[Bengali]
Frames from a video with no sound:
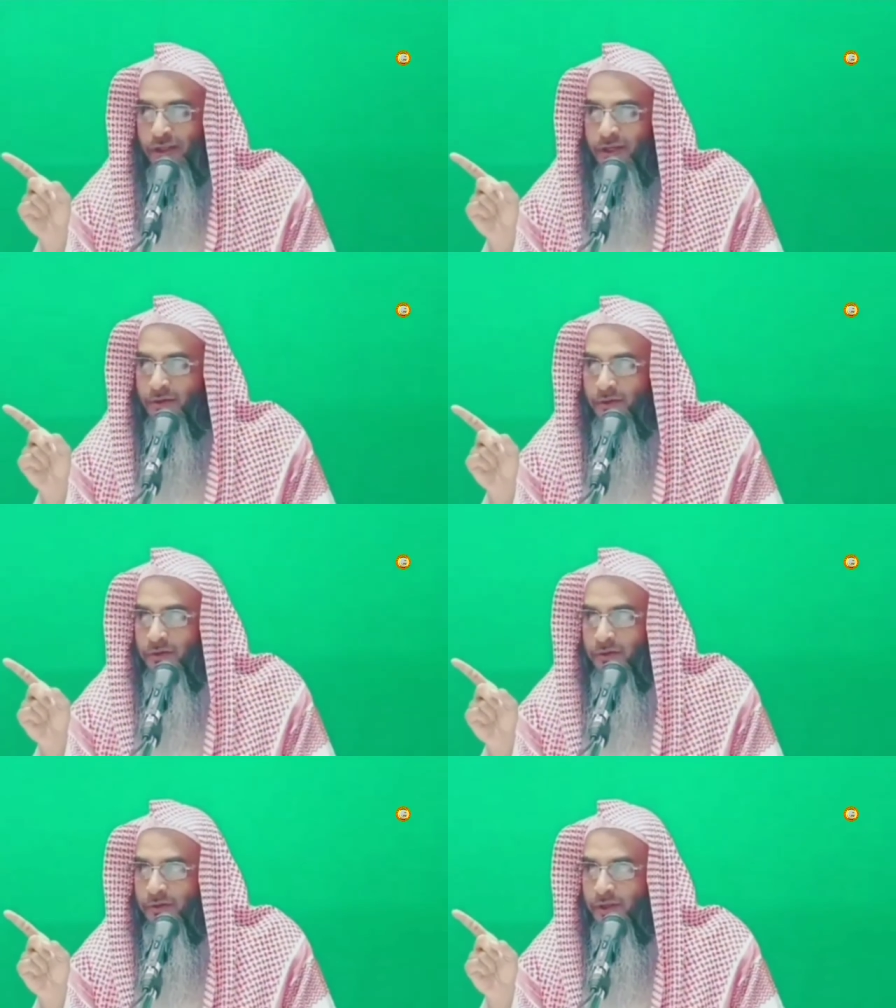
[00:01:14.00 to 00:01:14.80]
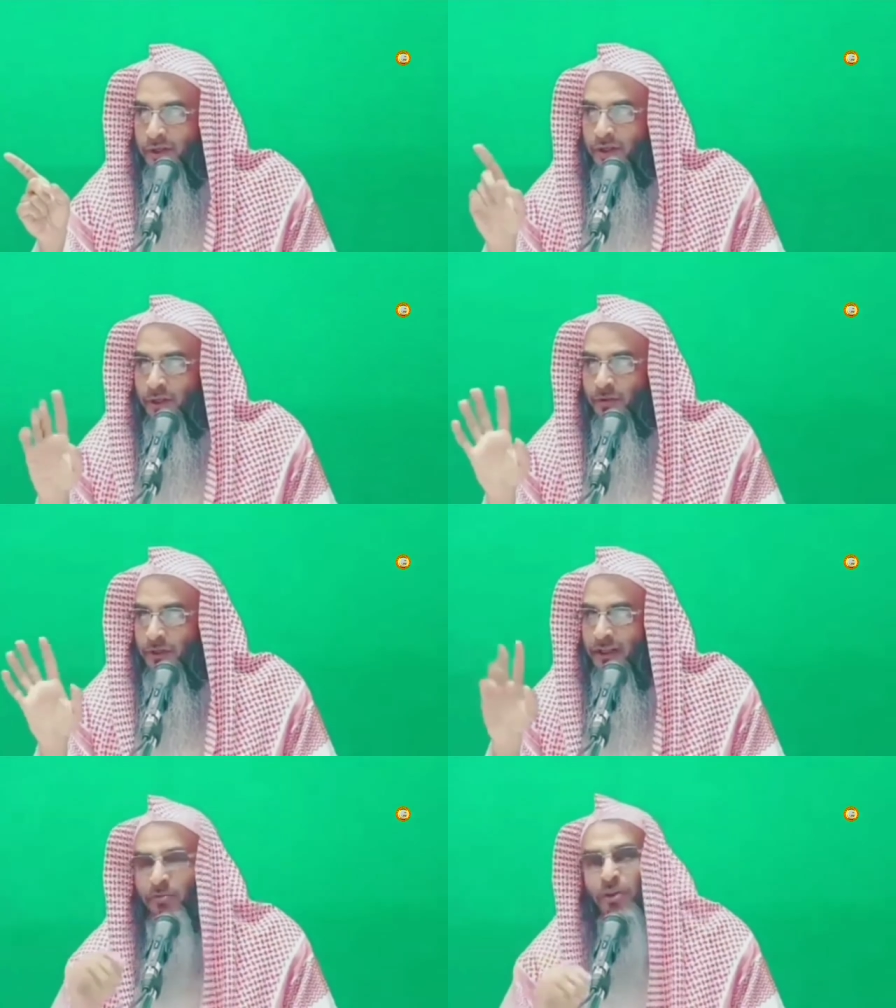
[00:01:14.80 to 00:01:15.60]
দেখো
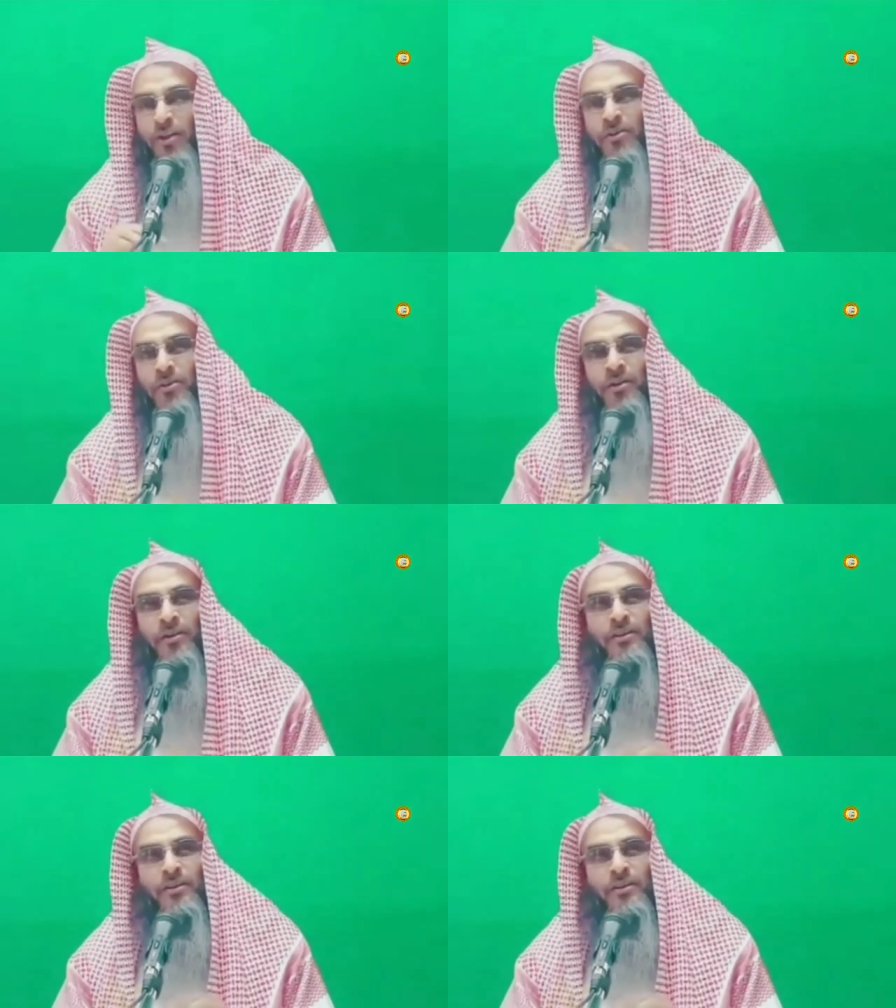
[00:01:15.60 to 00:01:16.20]
তোমরা এটা মনে করিও না